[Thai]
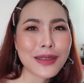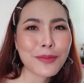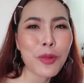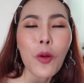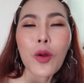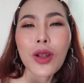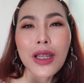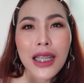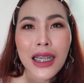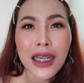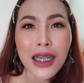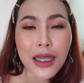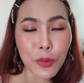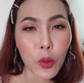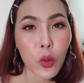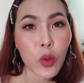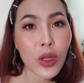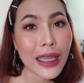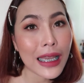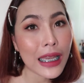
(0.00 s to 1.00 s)
พูดนี่คือ
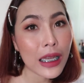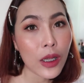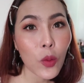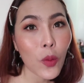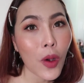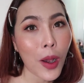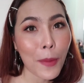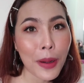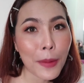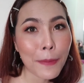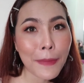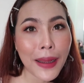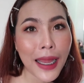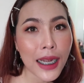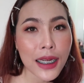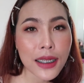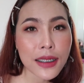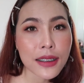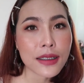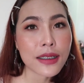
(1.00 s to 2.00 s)
พูดลิ้นรัวมา
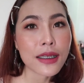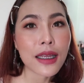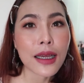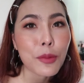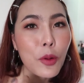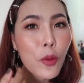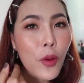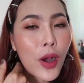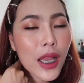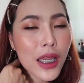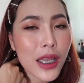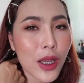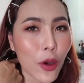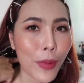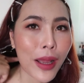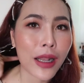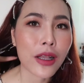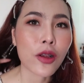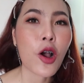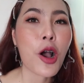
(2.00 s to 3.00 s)
กๆเลยค่ะเพราะว่าเดี๋ยว
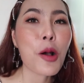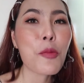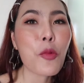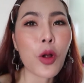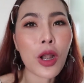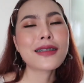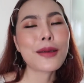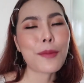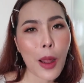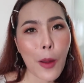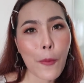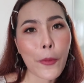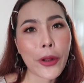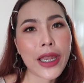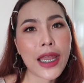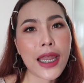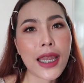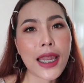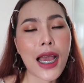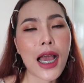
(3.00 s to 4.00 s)
แบตกล้องหมดสำหรับวัน
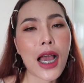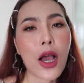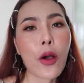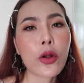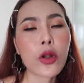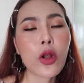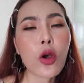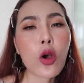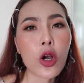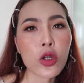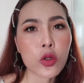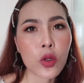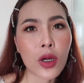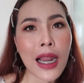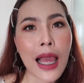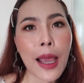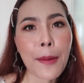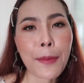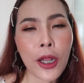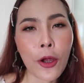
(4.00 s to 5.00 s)
นี้นะคะก็ต้องขอตัว
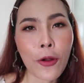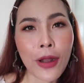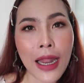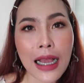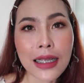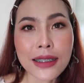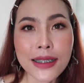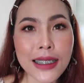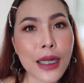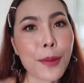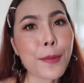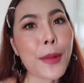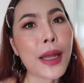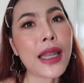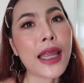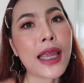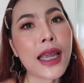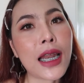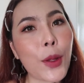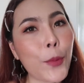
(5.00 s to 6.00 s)
ลาไปแล้วนะเจอกันใหม่
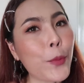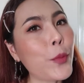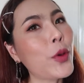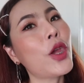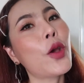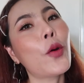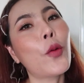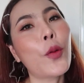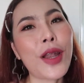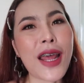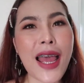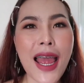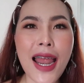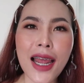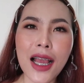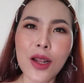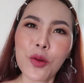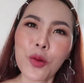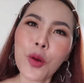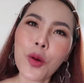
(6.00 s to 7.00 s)
ในคลิปวิดีโอหน้า
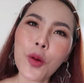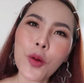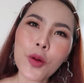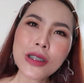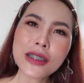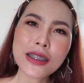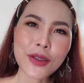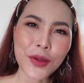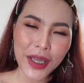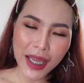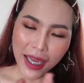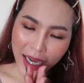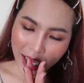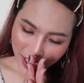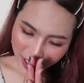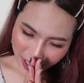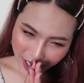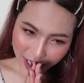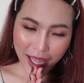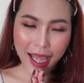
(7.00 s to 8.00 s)
นะคะทุกคนสวัสดี
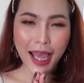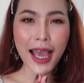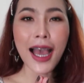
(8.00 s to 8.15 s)
ค่ะ